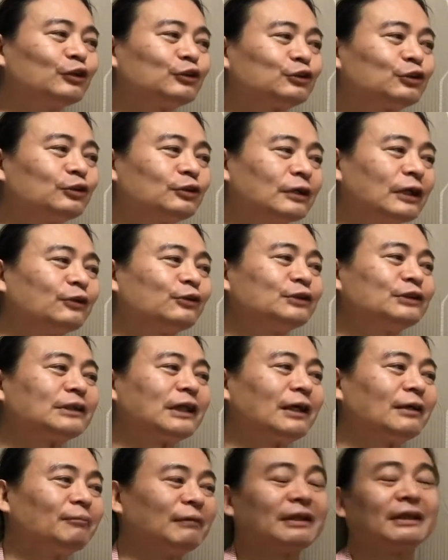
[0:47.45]
それあの時
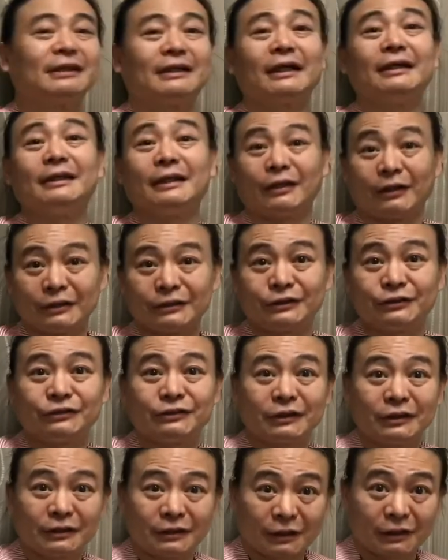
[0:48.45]
代はまだないんで
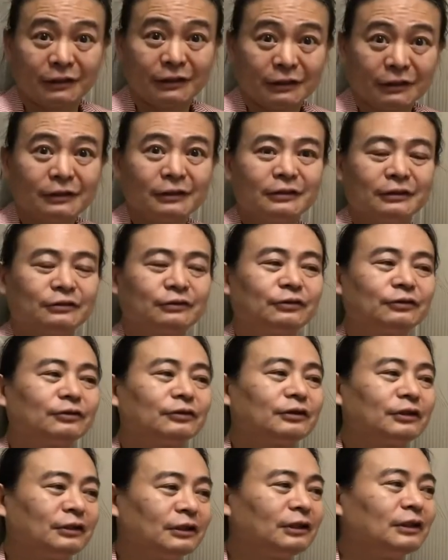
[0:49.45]
80年代その
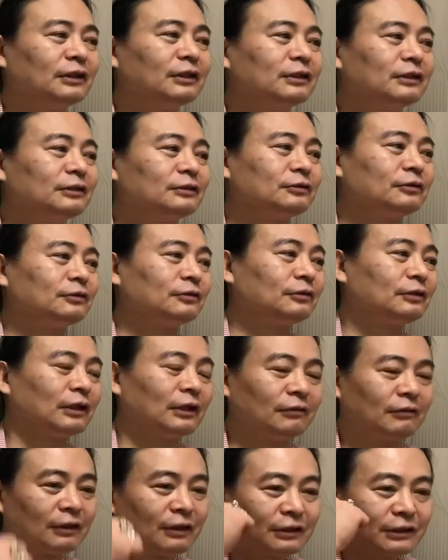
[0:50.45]
時にその
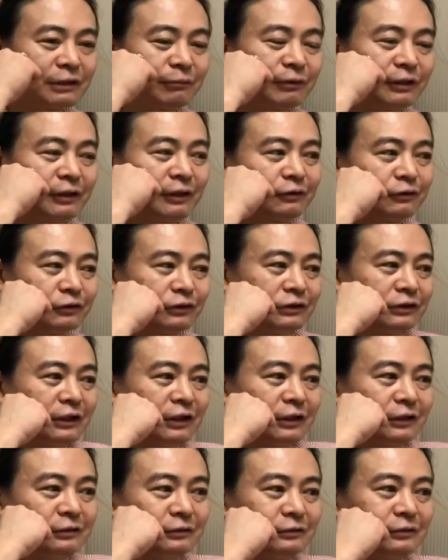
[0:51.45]
電話で喋りゃこっち
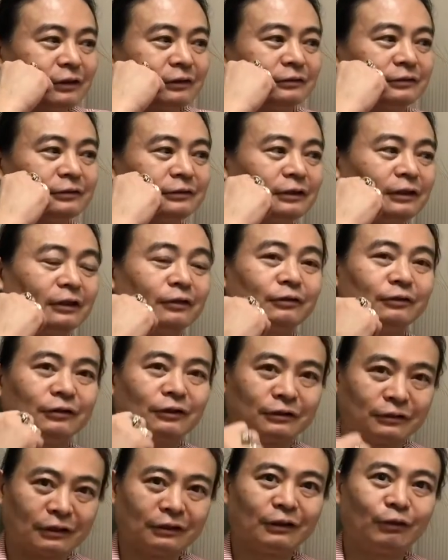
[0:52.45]
でできるっ
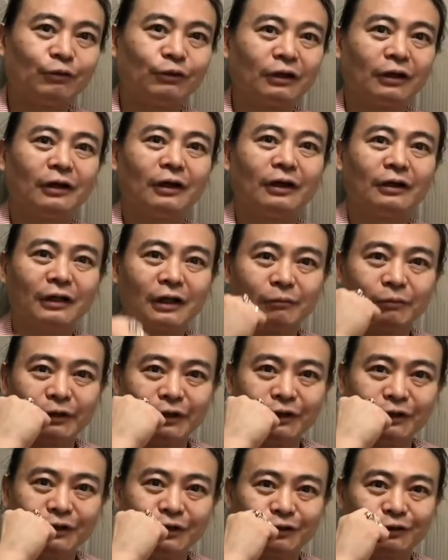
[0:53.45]
てさ、いや俺 I have a
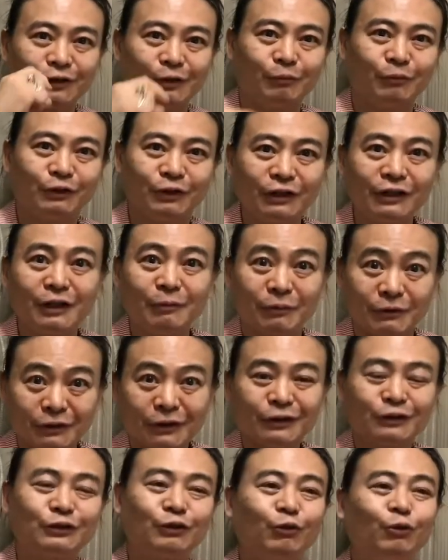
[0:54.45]
headache ってもうできてます。
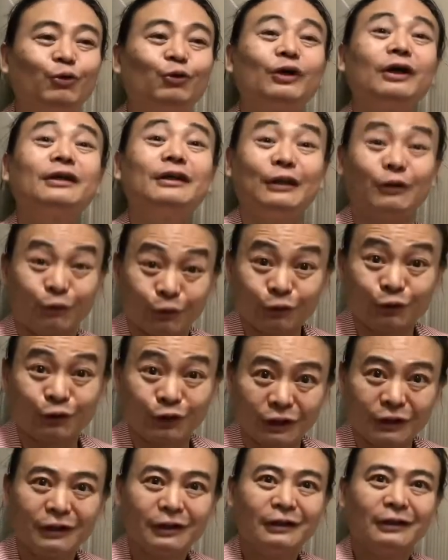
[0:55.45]
それ怒られたんだよ本当
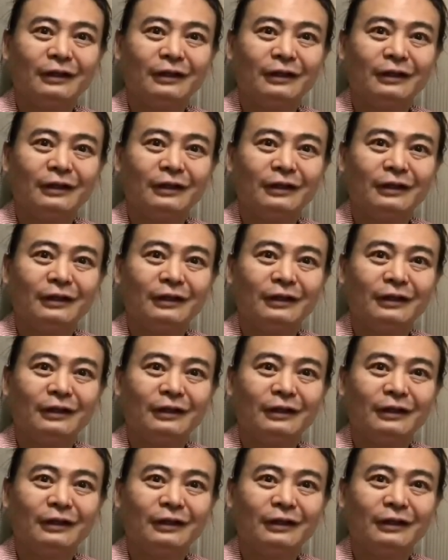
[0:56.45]
に。